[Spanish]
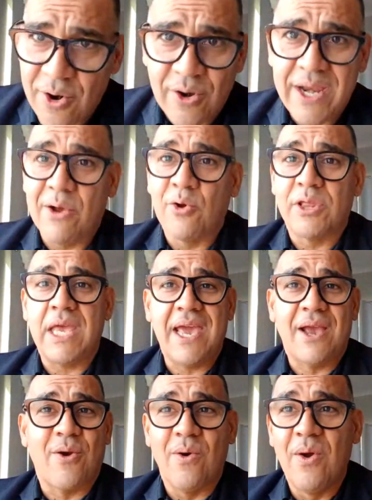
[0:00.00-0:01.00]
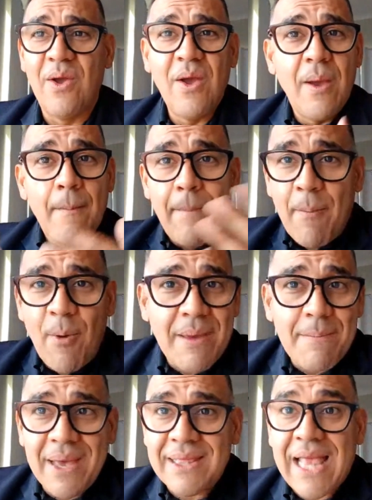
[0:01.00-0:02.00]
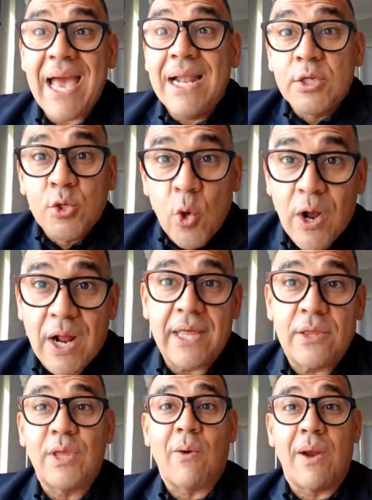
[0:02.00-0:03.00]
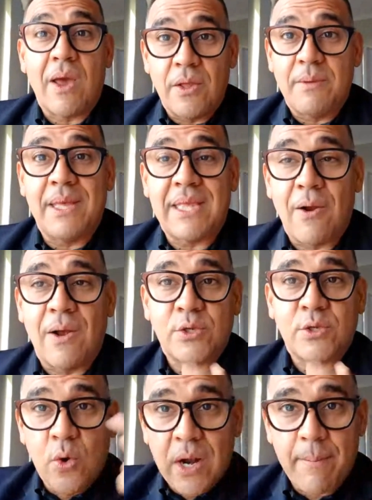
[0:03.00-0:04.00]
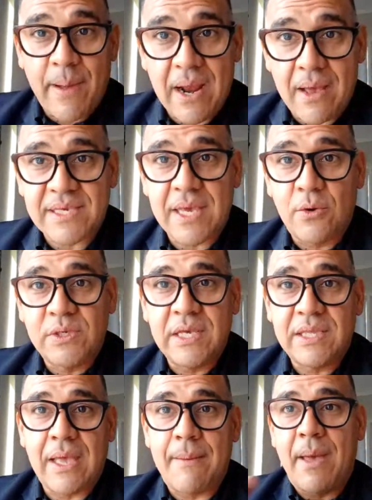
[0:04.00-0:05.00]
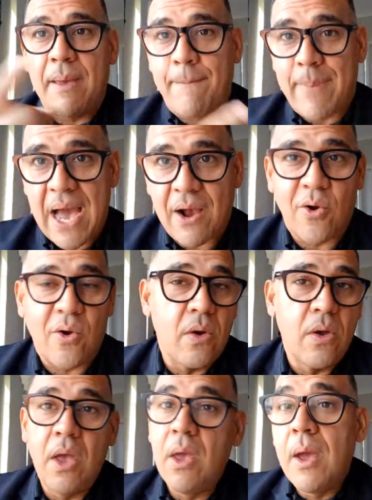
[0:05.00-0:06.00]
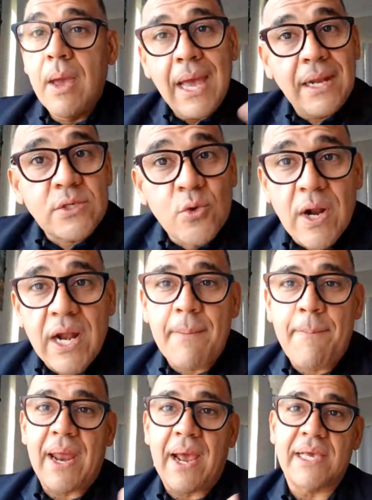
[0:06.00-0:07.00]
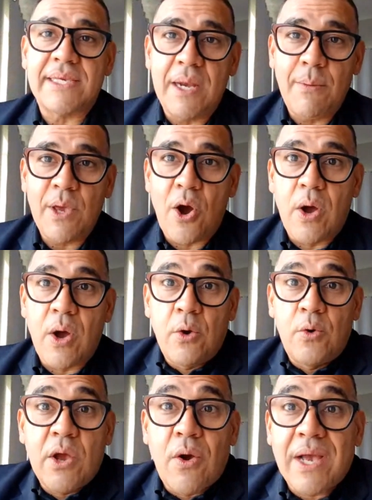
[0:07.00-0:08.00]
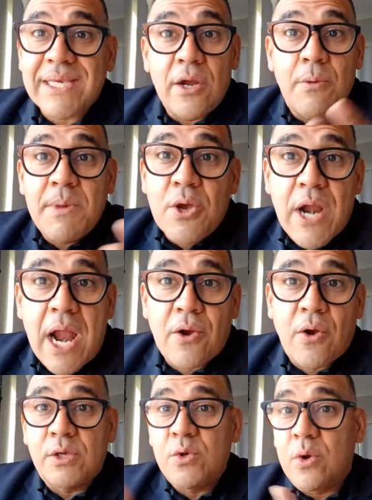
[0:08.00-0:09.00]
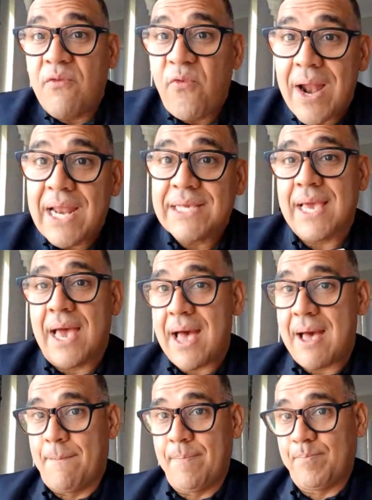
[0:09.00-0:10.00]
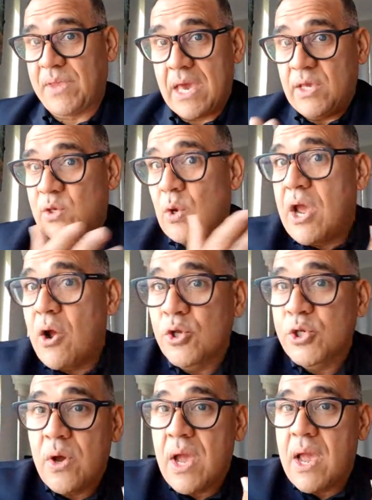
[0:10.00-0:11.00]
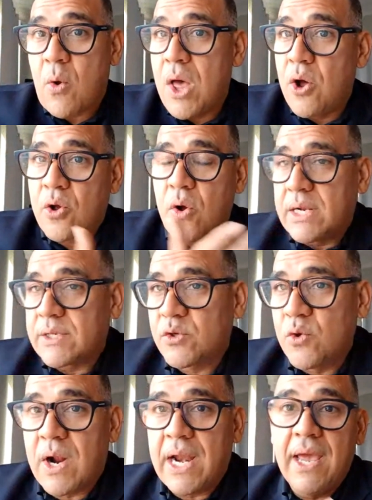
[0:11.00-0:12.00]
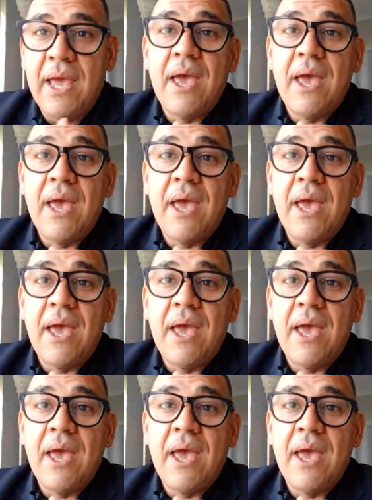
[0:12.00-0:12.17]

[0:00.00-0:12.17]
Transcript: los lingoticos. Vamos a inventar el sucre. ¿Tú te acuerdas cuando inventaron el sucre para hacer un sistema de pago? Con... ¿El sucre para qué sirvió? El único que salió millonario con el sucre fue Alex Saab que hizo negocios en Ecuador con el Sucre.